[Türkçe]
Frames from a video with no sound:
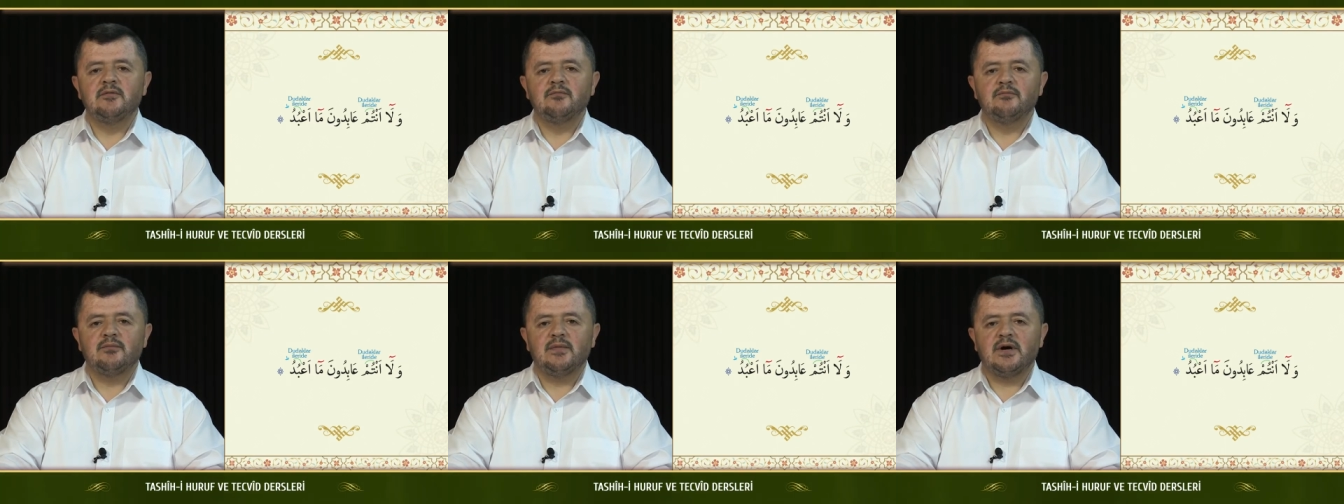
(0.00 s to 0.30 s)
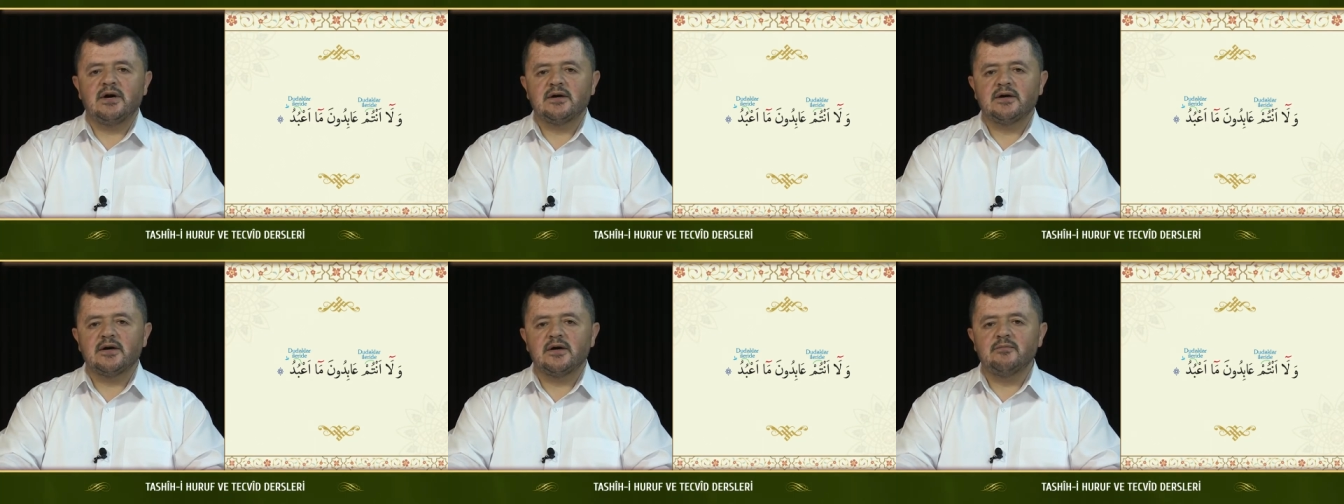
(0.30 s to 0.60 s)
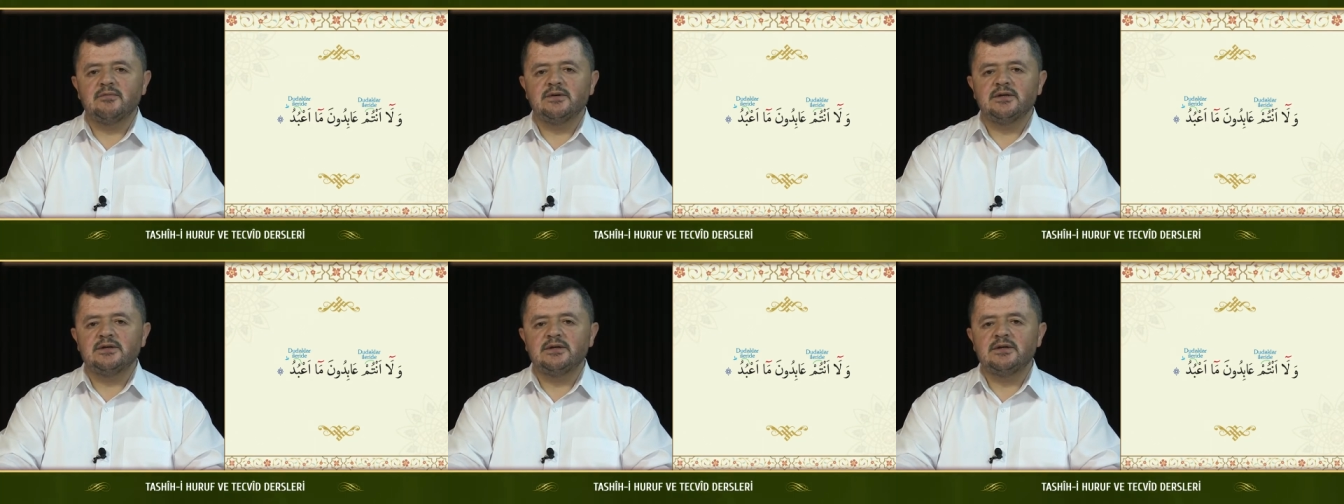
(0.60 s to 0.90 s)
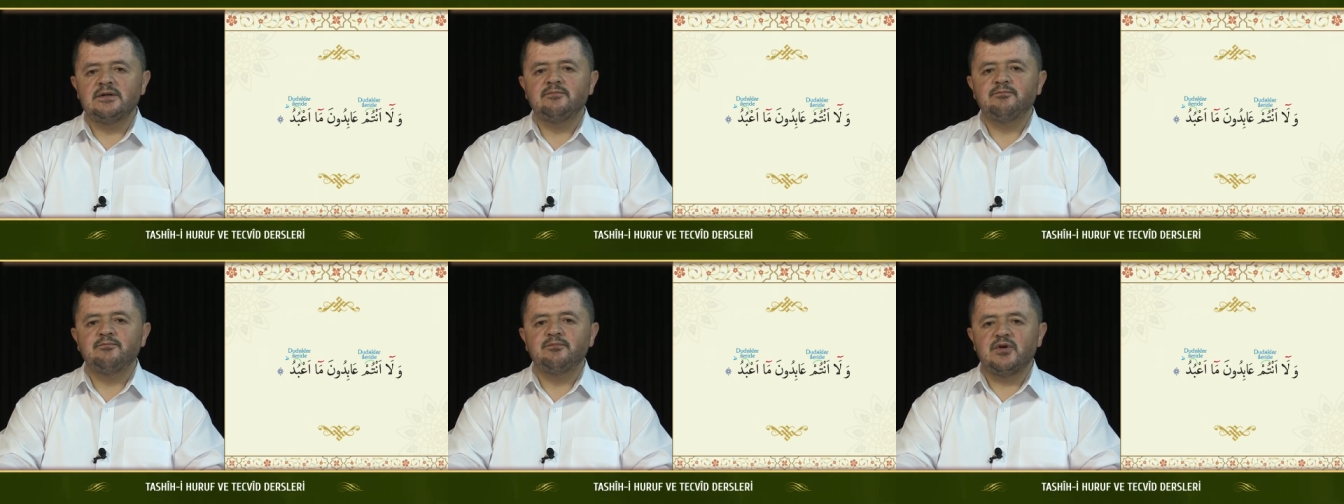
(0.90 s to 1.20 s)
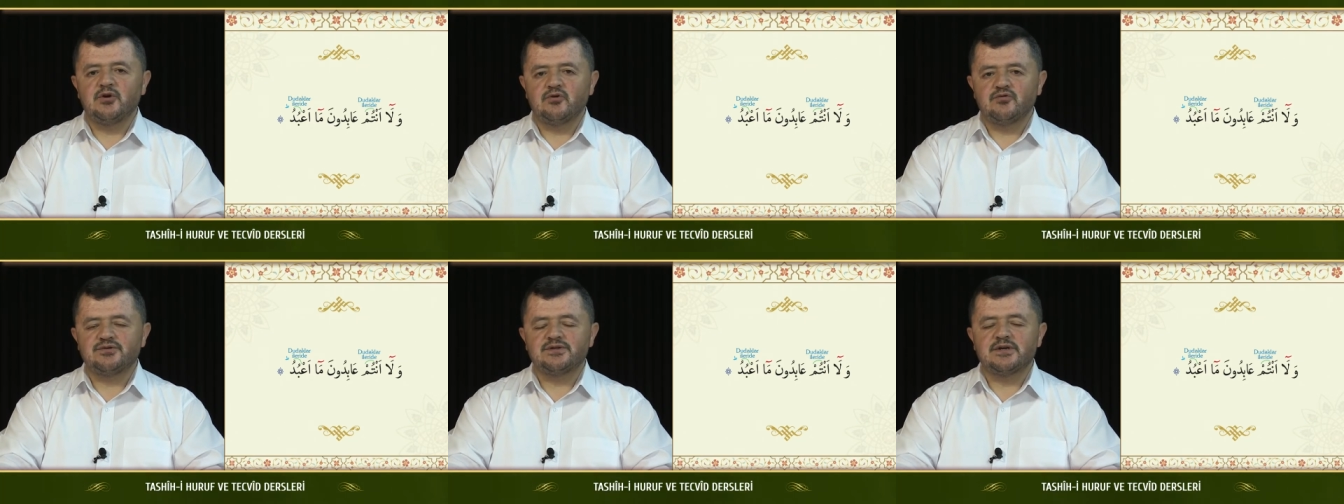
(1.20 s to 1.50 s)
Makablinin
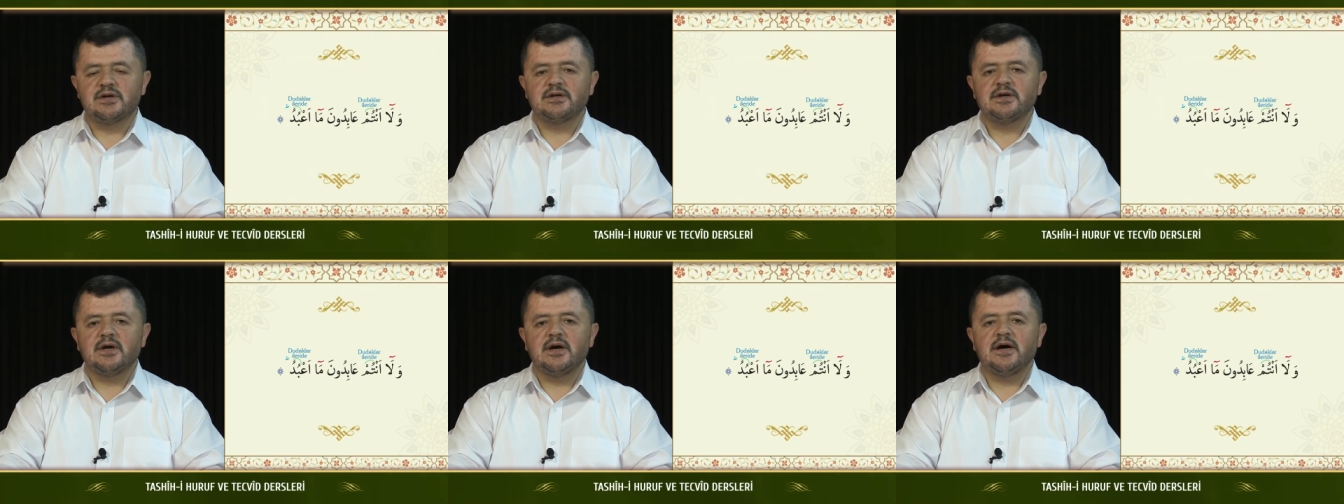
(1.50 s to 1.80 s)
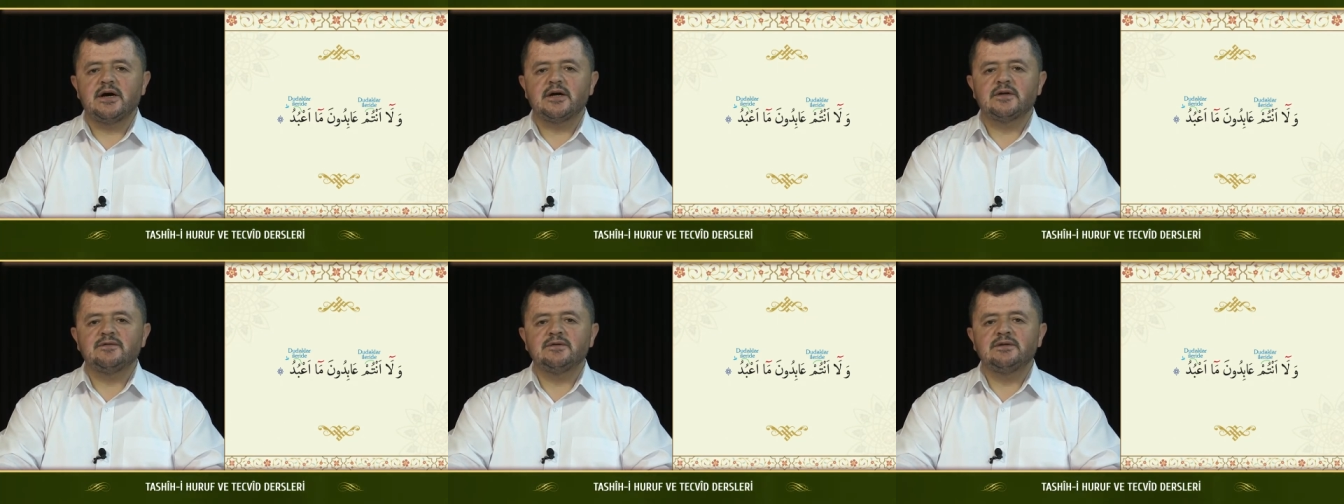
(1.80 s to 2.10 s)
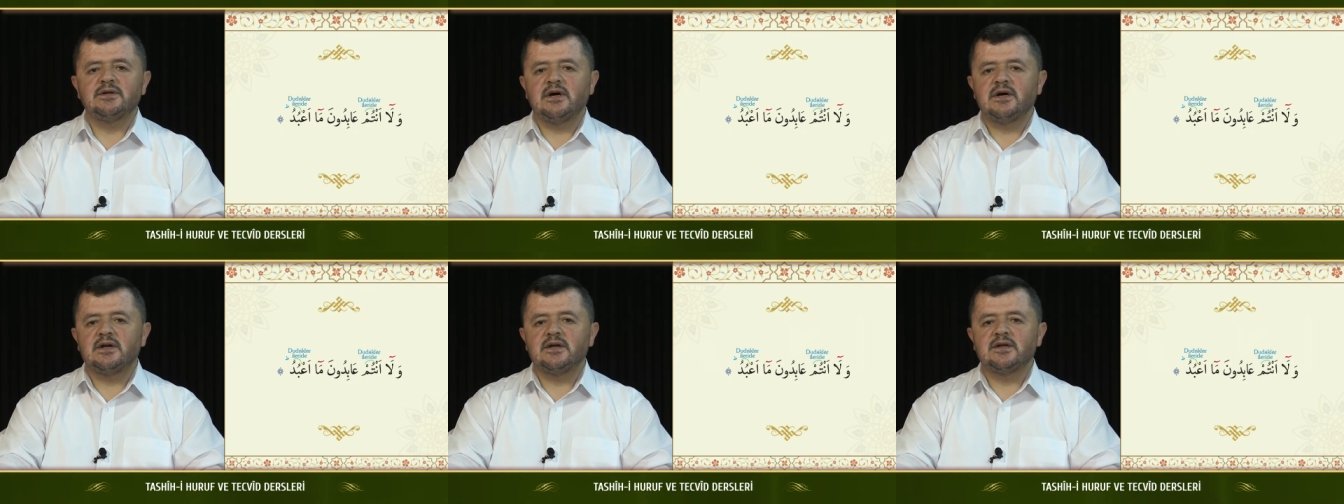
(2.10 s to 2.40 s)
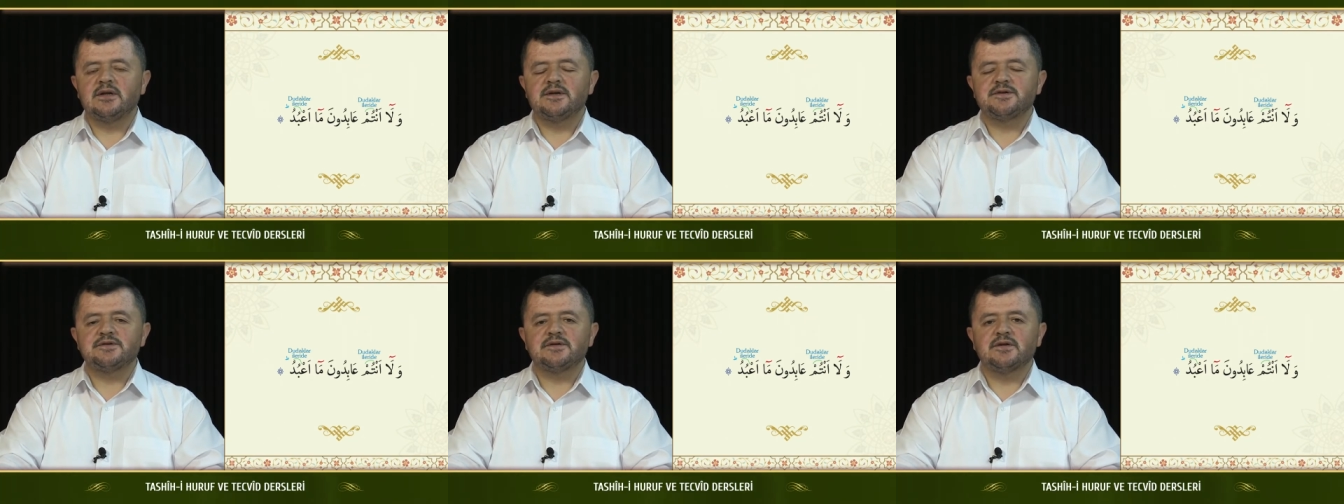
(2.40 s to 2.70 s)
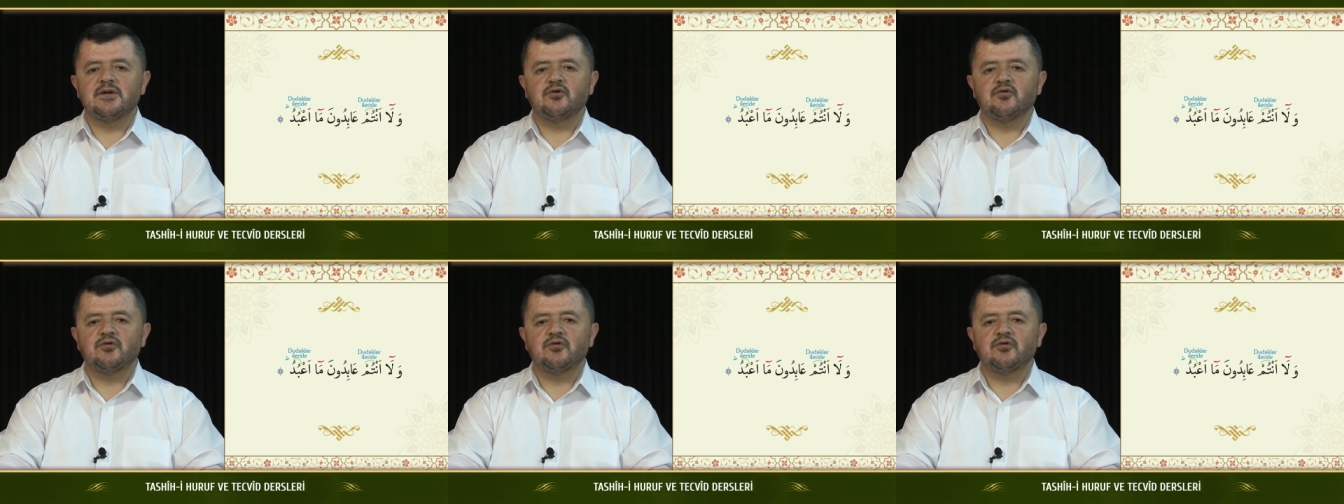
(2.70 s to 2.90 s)
bir önceki harfin harekesine